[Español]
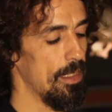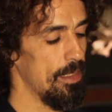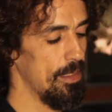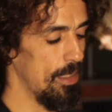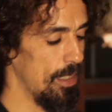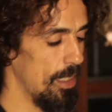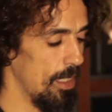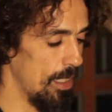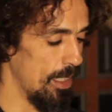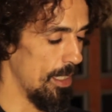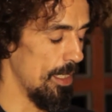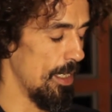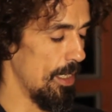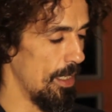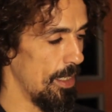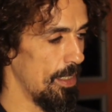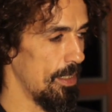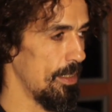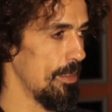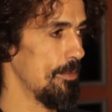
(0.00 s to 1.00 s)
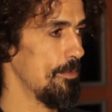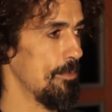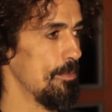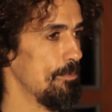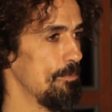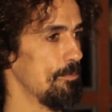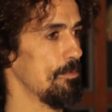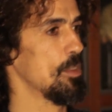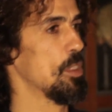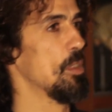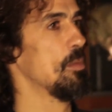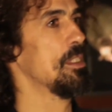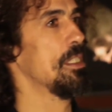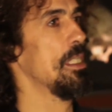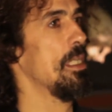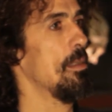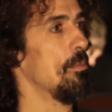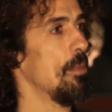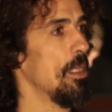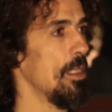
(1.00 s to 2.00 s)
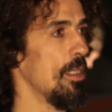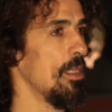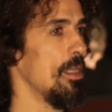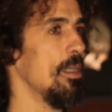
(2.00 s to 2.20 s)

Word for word: de la, ¿cómo se llama?